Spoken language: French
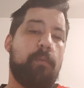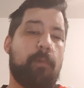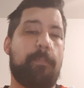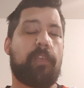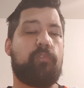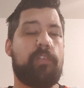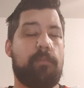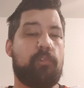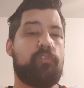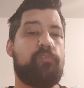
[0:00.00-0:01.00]
moi
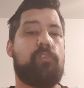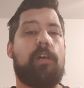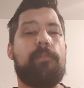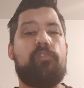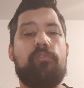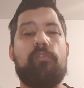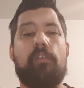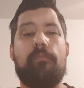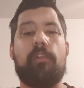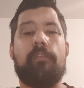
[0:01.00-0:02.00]
personnellement je suis sur un match
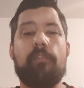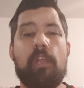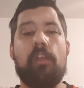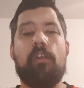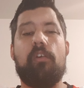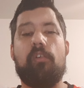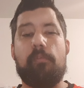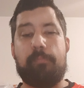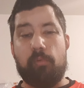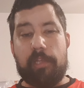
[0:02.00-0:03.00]
nul voilà
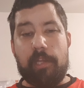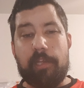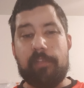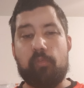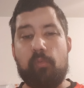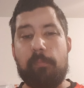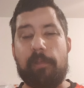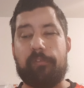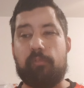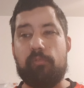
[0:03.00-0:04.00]
euh, pour quelle raison
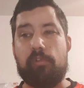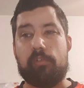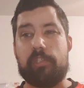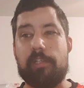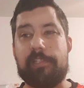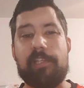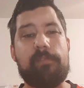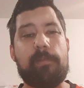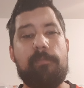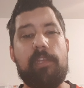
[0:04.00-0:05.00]
Parce que Corchia s'est
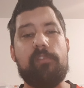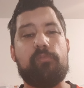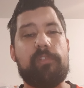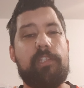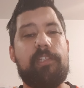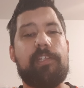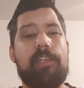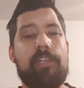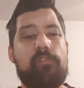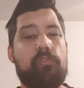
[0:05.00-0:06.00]
exprimé, ils ont dit qu'ils
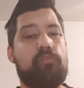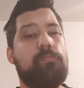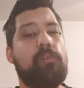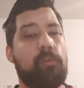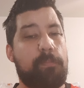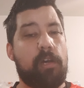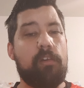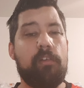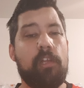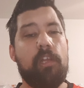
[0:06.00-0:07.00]
allaient être sur du bloc
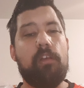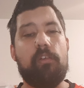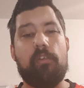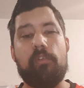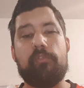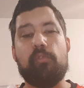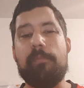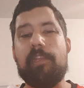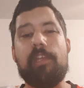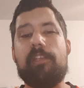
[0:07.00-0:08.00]
bas. Euh,
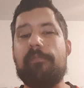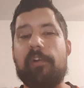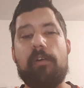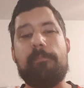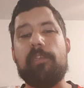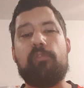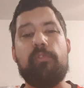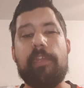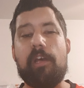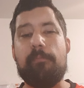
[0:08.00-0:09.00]
Domenech, il va
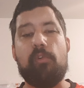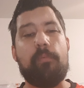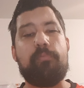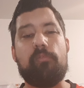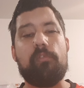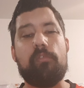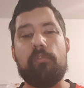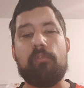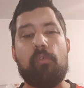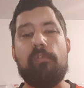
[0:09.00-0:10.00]
bétonner à mort pour
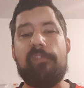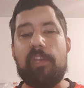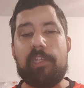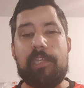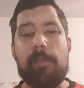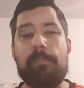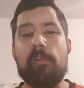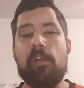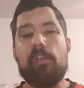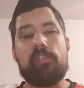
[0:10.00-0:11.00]
euh, relever l'équipe.
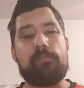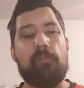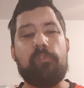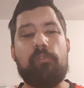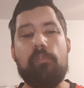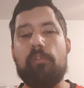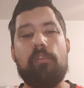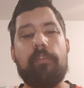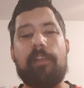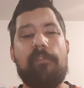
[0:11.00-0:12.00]
Je pense
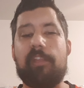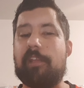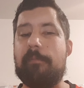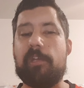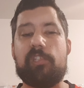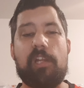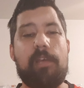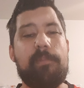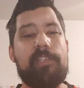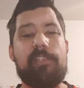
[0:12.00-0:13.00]
que ça va être un match à
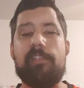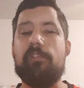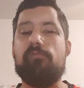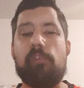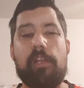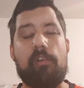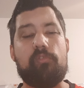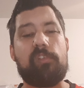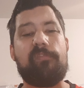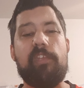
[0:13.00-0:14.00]
la Messine ou à la
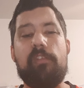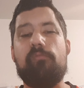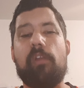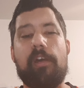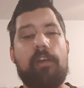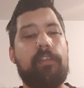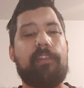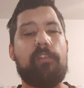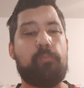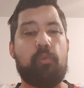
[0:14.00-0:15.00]
Angevine ou à la
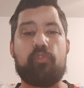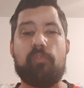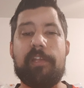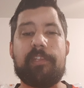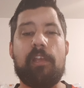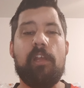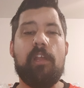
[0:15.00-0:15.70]
Strasbourgeoise.